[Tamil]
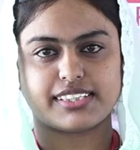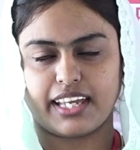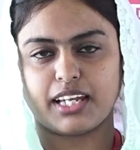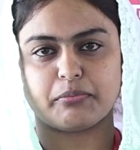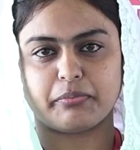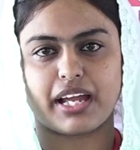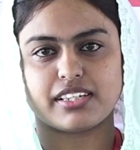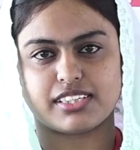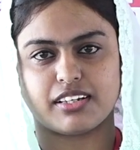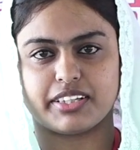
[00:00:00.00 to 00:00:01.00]
சேலம்
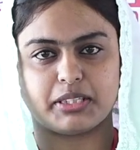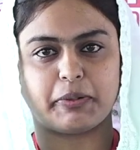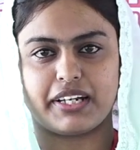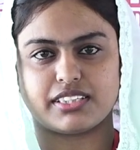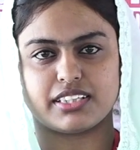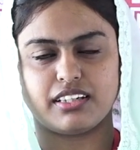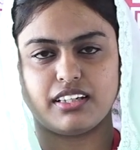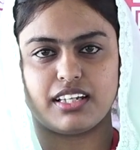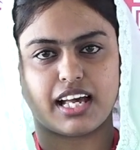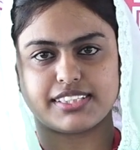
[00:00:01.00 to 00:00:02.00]
பிரான்ச்சில் வந்து படித்தேன்
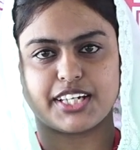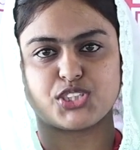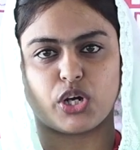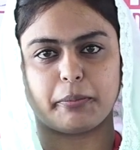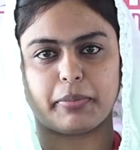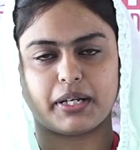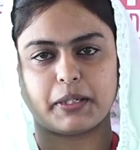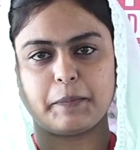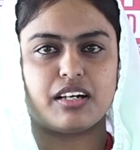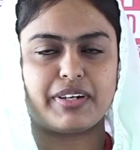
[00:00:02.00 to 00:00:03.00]
லாஸ்ட் இயர் ஜாயின்
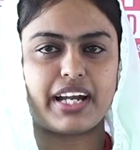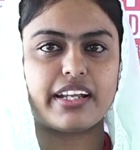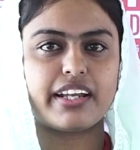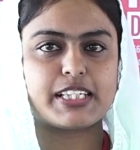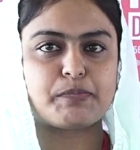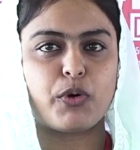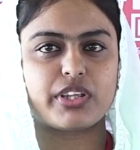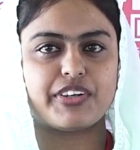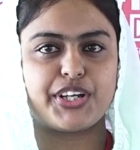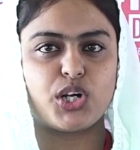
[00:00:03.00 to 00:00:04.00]
பண்ணேன் வெராண்ட uh, ரேஸ்
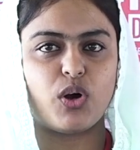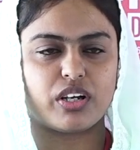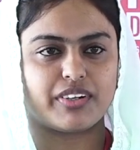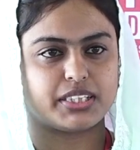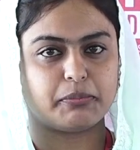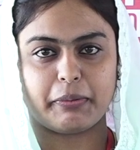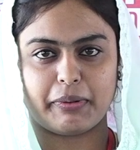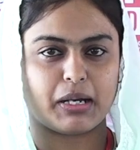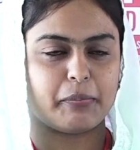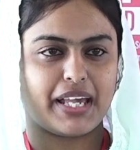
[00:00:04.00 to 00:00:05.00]
பொறுத்த வரைக்கும் அவங்க வந்து
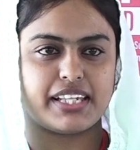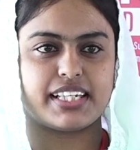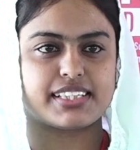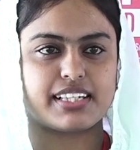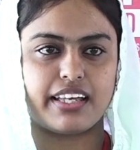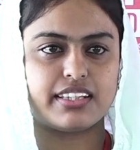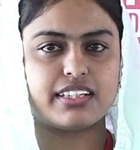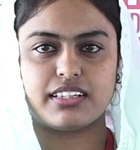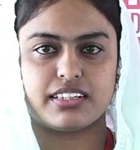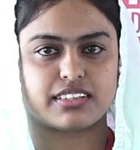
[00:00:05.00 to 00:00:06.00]

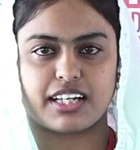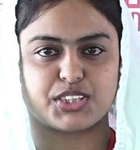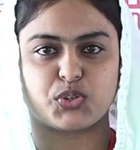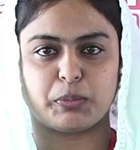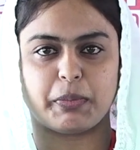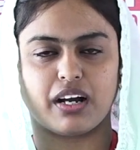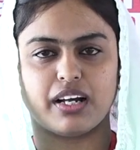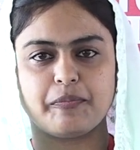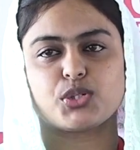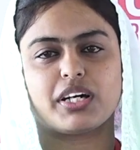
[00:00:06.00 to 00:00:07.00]
பேசிக்ஸ்லேருந்து uh, கற்றுக் கொடுப்பாங்க
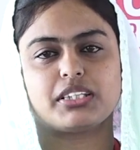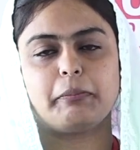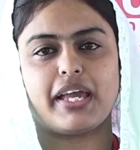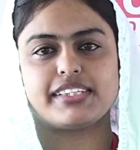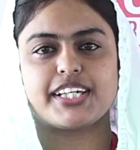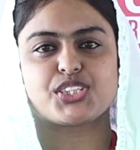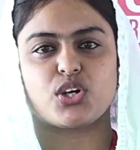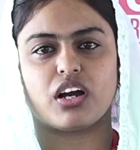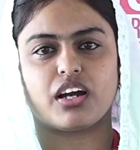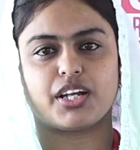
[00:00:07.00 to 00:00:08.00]
ஸோ வந்து பேசிக்
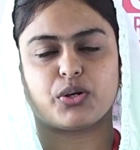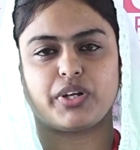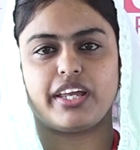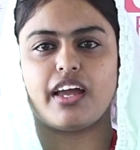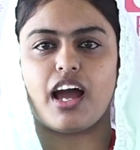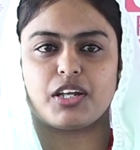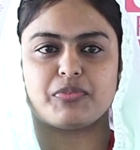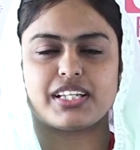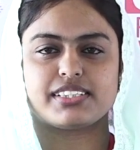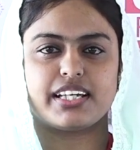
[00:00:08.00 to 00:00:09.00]
ஸ்ட்ராங் ஆனோடனே
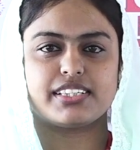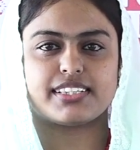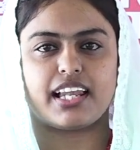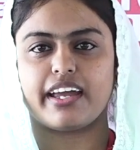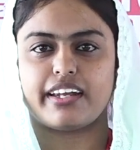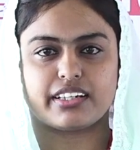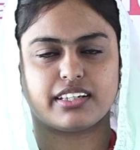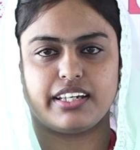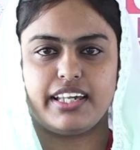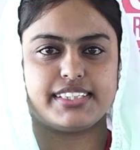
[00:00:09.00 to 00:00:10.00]
அட்வான்ஸ் ஸ்டேஜஸ் எல்லாம்
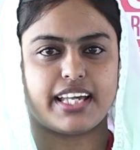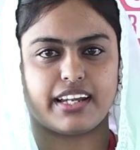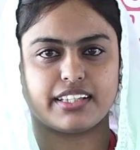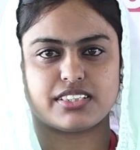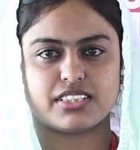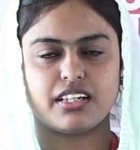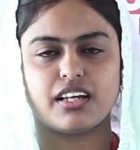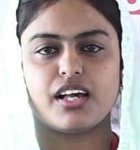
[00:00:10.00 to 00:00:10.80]
எனக்கு ஈஸியாக இருந்துச்சு